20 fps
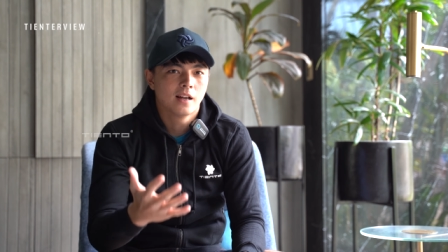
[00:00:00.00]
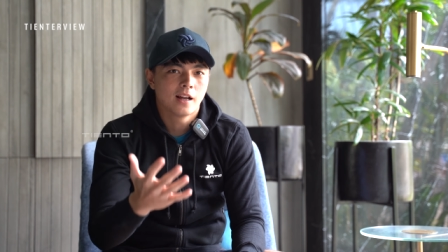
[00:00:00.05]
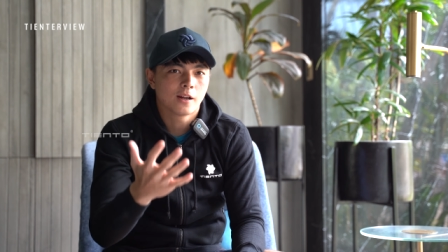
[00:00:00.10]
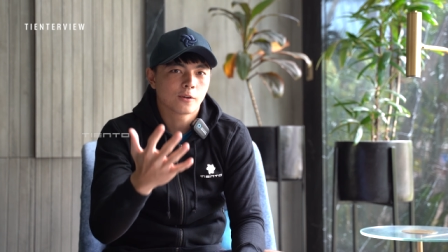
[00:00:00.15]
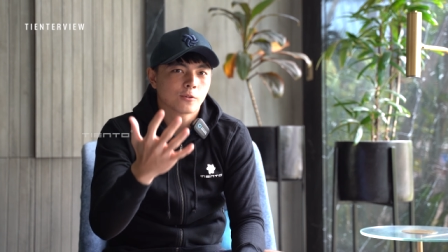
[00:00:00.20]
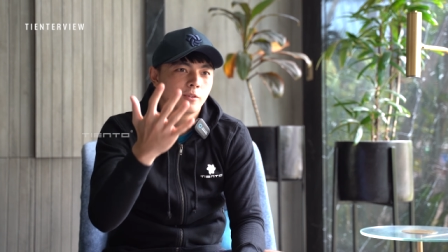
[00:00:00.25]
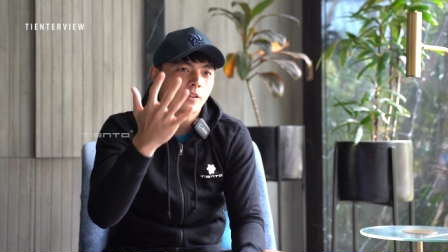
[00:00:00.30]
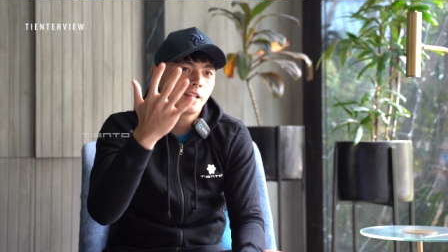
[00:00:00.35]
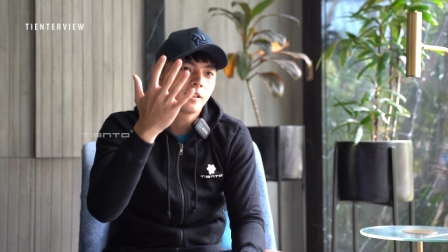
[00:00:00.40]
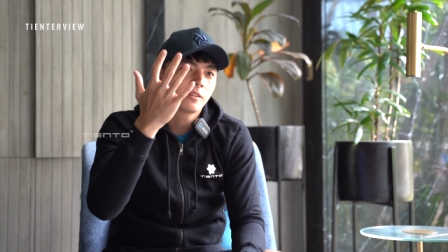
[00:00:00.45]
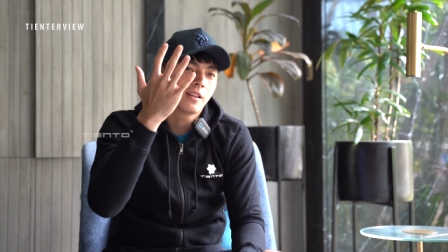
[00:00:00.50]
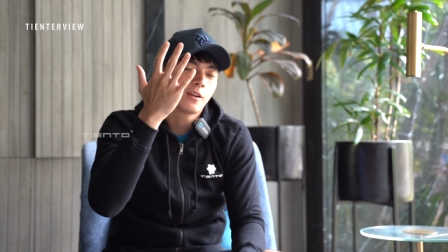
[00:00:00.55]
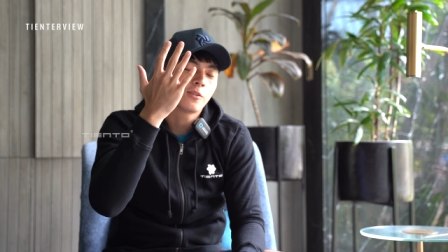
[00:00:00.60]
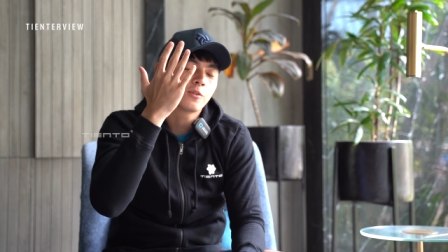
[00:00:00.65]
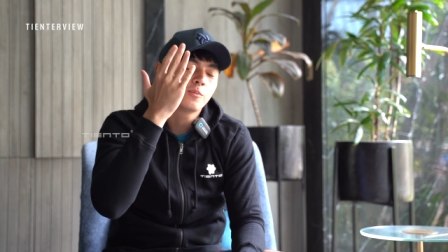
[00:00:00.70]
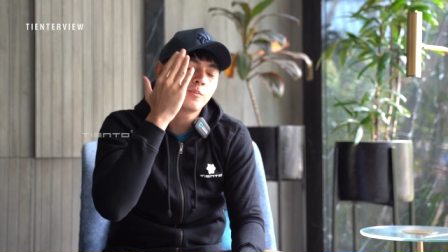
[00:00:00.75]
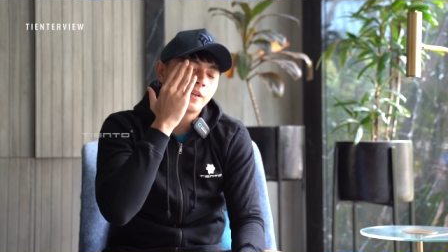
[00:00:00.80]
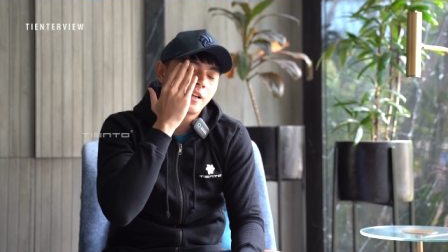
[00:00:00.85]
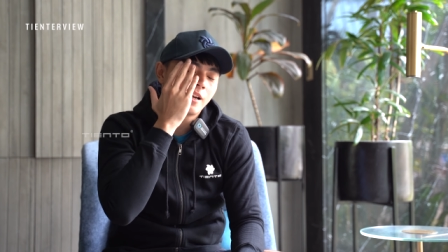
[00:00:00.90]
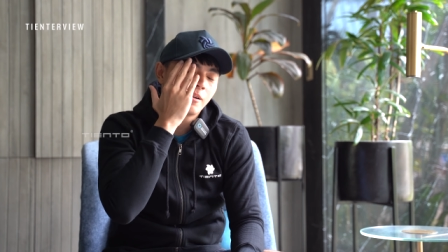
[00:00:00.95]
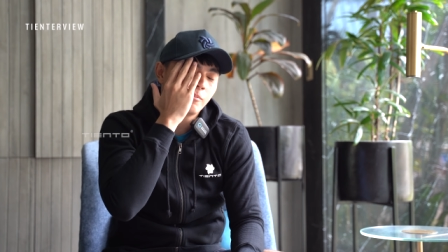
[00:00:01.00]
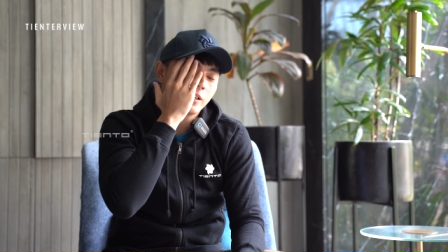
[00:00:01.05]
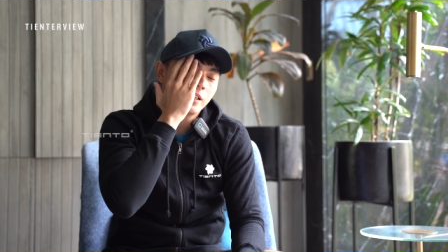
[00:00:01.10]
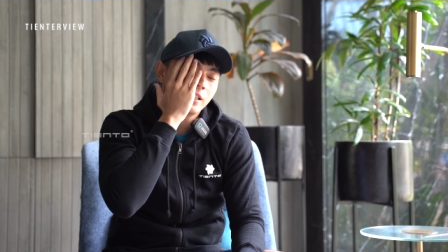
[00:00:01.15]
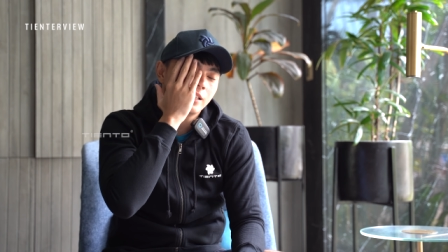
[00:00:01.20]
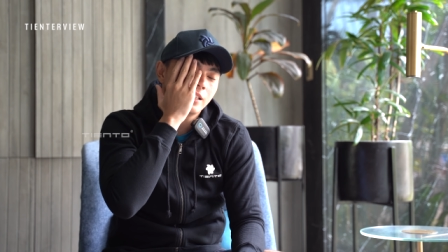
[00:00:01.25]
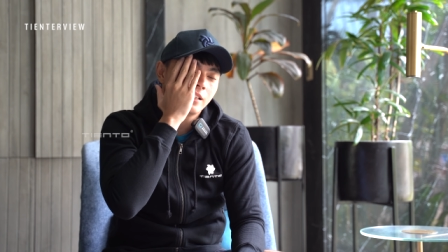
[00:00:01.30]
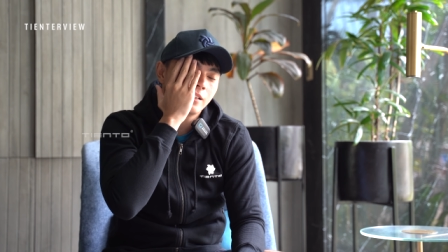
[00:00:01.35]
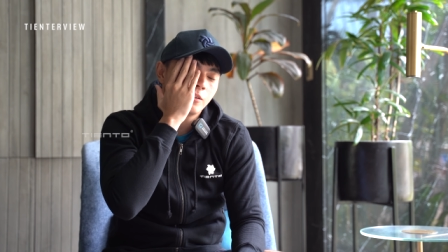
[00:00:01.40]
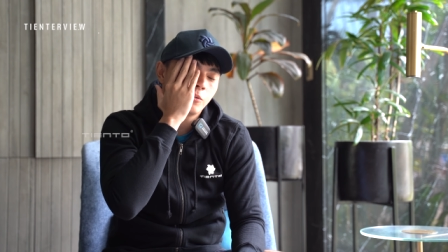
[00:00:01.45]
Aku lihat aku pegang
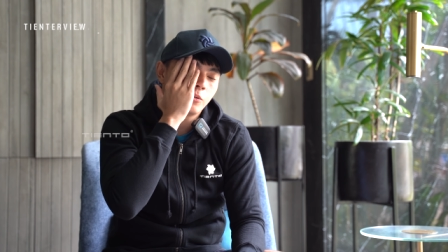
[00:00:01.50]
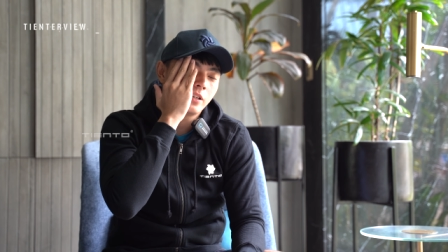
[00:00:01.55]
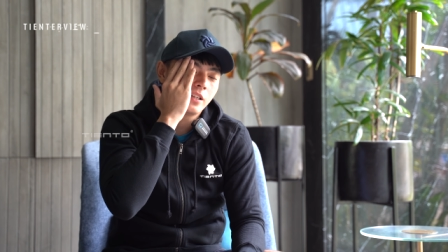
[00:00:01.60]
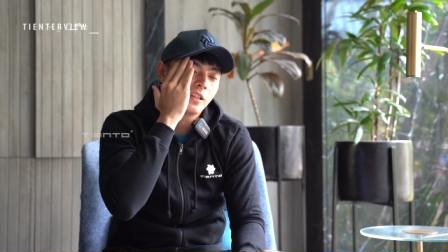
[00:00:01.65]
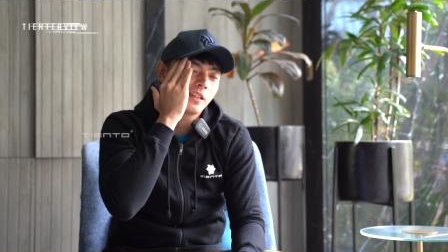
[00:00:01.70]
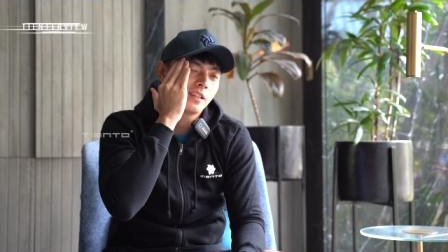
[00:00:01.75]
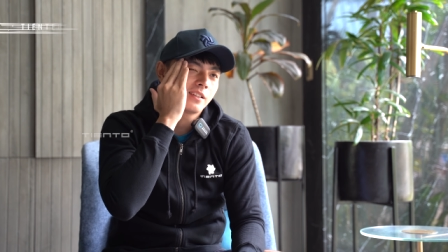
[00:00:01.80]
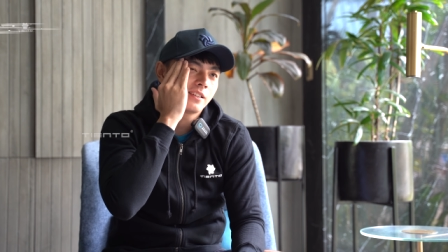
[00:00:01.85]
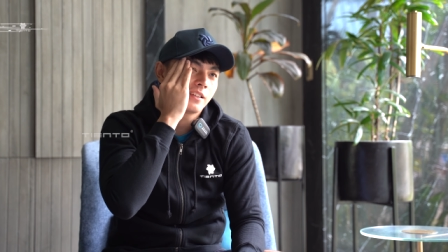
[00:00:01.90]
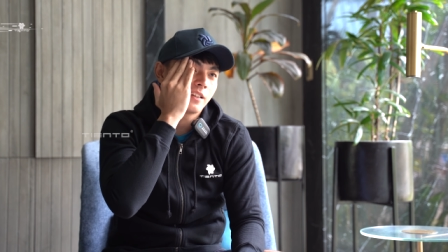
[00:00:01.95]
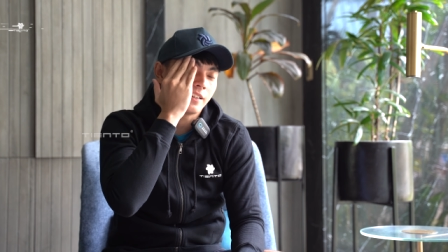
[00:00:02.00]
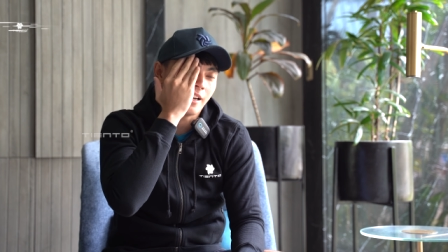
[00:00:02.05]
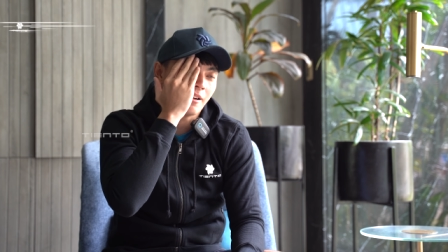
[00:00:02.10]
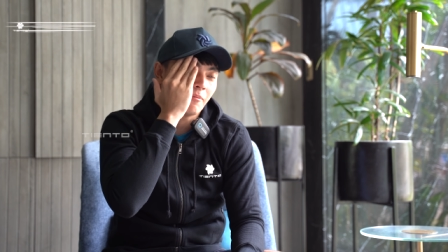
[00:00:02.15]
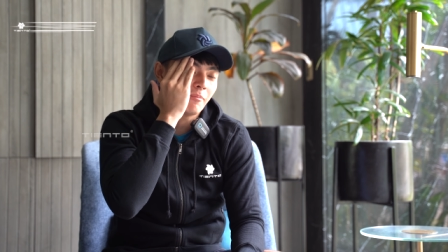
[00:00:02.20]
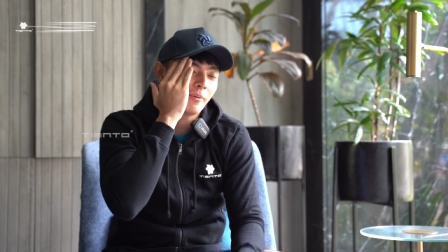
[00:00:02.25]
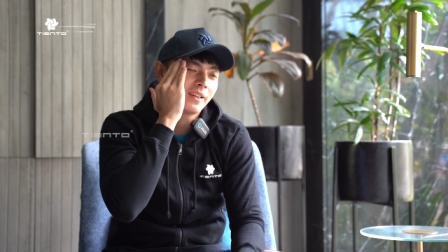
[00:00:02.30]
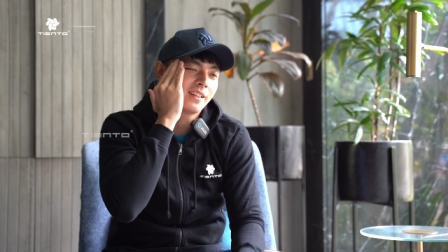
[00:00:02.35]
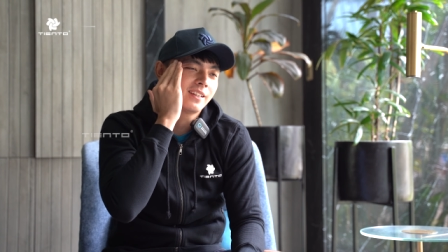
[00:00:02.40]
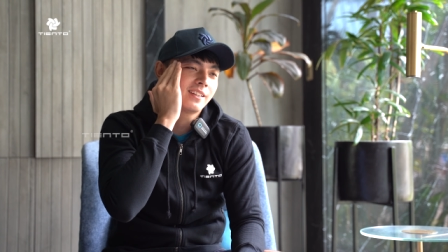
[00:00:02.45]
begini, wih kenapa